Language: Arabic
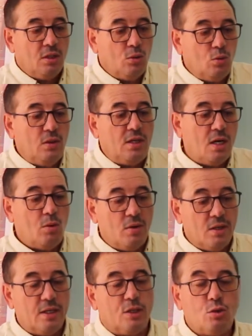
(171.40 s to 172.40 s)
يقول لي ها هو
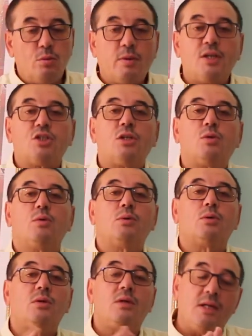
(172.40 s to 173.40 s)
والله شو بقى شادو
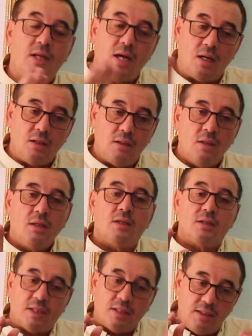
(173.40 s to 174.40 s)
مقرون لا
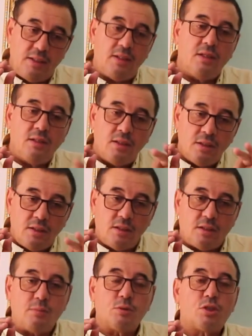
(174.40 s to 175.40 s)
نخليه
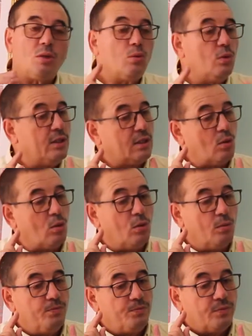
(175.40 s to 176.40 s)
يتمشى ونقول له
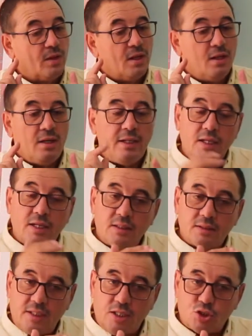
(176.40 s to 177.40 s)
طلقوا الا
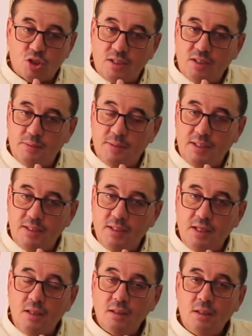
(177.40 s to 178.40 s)
كان طيعش غادي يبان
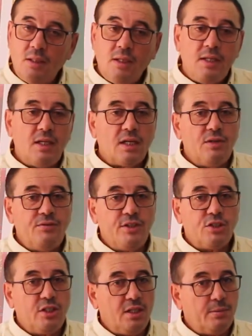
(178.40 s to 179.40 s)
ليا الا كان
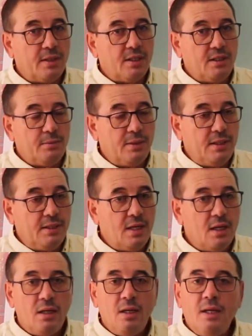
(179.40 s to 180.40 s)
فيه شي عيب غادي يبان
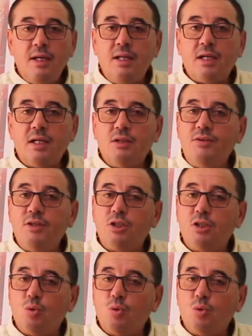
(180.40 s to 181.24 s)
ليا الا كان فيه شي